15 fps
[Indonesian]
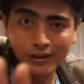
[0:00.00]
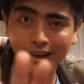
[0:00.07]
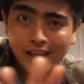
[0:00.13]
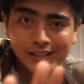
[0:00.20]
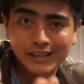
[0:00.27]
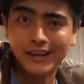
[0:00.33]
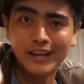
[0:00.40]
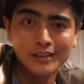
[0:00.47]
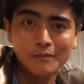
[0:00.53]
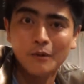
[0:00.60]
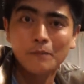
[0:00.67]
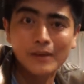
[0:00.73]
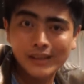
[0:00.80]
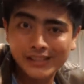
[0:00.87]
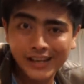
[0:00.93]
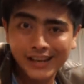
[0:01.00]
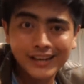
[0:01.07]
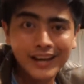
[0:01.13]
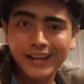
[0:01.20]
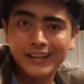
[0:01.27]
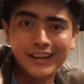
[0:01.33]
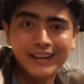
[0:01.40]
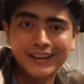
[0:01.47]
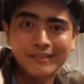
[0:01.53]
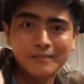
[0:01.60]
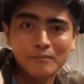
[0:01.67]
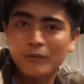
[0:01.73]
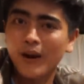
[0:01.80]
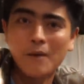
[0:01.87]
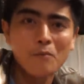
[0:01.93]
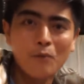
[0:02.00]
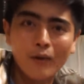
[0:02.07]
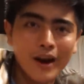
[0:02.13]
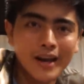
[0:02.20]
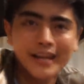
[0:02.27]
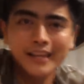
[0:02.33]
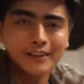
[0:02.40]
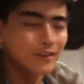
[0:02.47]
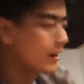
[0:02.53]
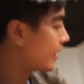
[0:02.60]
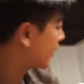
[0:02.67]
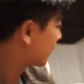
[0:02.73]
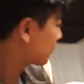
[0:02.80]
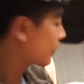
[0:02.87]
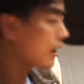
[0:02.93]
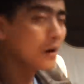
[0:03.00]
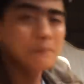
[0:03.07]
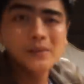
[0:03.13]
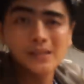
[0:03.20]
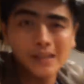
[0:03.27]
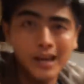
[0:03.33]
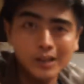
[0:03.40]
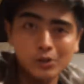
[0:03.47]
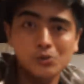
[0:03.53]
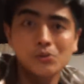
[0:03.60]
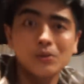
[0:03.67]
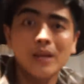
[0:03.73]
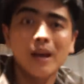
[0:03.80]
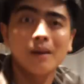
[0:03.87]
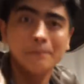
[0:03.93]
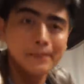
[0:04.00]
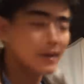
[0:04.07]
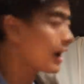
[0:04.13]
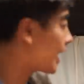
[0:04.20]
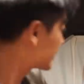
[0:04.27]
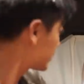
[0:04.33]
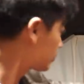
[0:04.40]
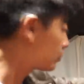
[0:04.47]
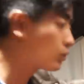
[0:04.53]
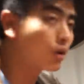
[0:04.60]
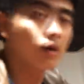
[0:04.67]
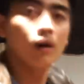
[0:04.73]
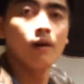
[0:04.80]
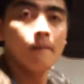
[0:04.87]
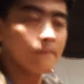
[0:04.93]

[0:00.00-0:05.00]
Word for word: kelas-kelas mobil sedan yang murah-murah gitu lah kurang lebih 100 juta lebih guys untuk